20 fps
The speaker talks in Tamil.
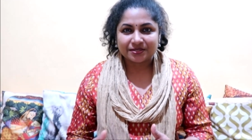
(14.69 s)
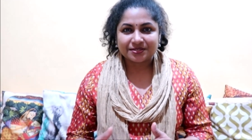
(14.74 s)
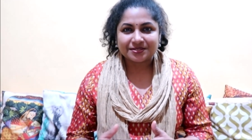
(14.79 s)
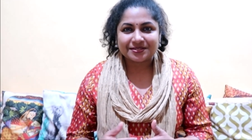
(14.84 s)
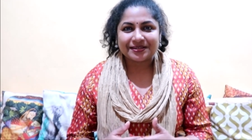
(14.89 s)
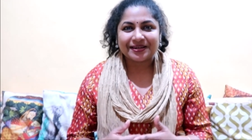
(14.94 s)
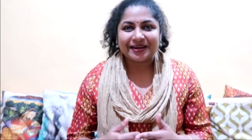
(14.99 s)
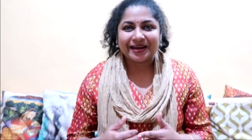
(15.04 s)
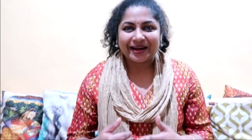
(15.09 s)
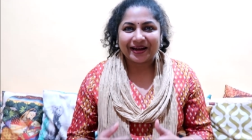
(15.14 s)

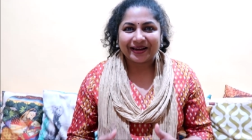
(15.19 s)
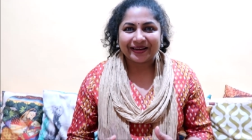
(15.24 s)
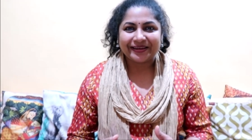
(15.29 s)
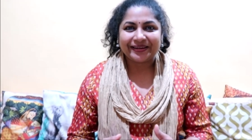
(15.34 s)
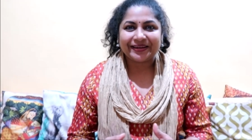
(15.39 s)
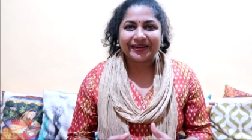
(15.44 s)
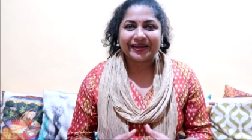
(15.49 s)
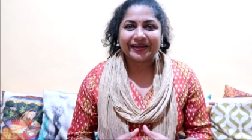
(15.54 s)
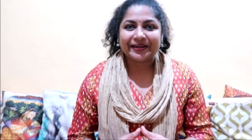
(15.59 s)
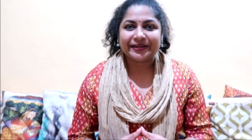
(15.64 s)
சில
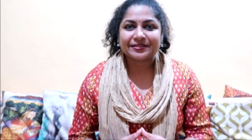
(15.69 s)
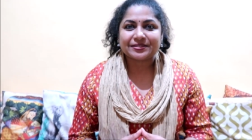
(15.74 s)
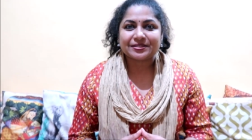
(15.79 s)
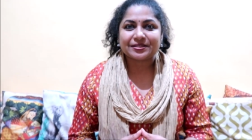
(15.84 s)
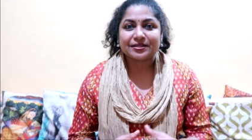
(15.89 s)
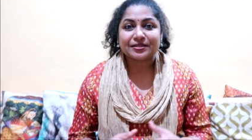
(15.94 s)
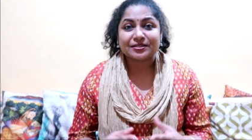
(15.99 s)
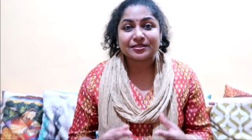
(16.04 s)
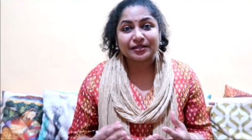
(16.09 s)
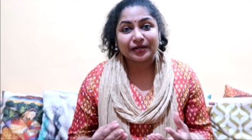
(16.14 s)

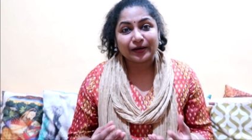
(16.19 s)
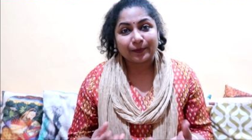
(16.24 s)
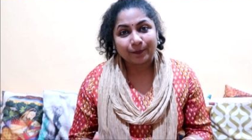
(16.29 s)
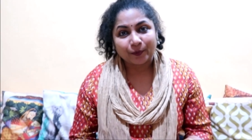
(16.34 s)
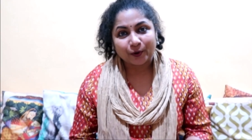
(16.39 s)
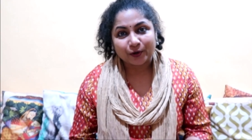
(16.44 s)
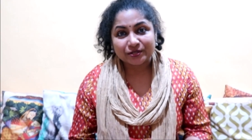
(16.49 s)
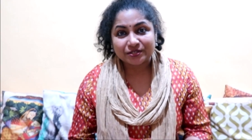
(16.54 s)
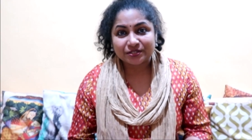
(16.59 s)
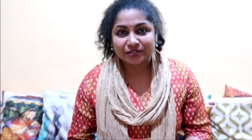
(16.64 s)
ஹைலைட்ஸு சில
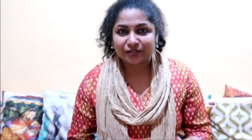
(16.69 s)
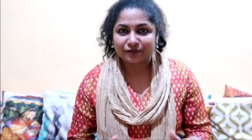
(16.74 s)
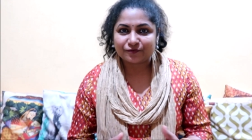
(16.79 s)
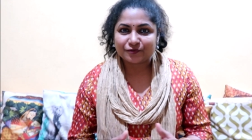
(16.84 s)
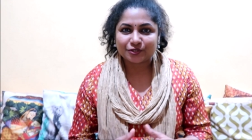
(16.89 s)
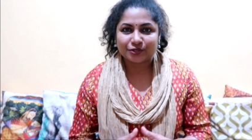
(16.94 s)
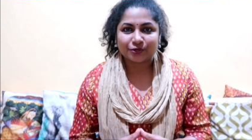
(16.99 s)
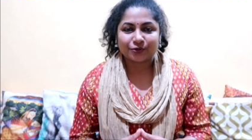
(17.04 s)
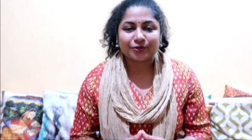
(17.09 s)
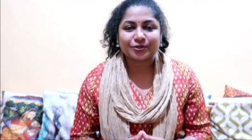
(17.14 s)

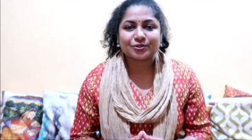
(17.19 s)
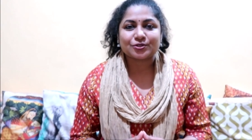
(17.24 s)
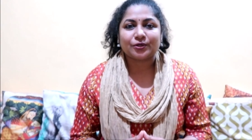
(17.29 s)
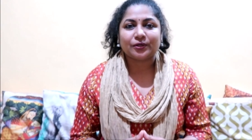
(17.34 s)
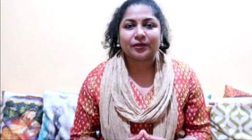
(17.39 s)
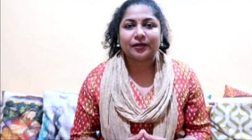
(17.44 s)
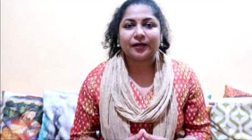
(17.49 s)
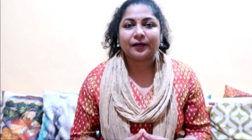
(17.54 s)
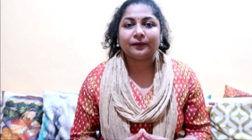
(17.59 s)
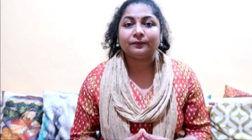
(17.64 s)
பாசிட்டிவ்ஸ்னு கூட
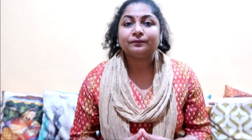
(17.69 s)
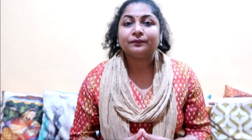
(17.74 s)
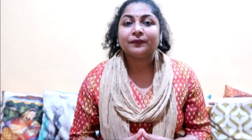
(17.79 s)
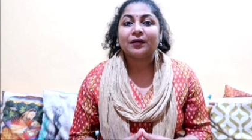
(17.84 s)
சொல்லலாம்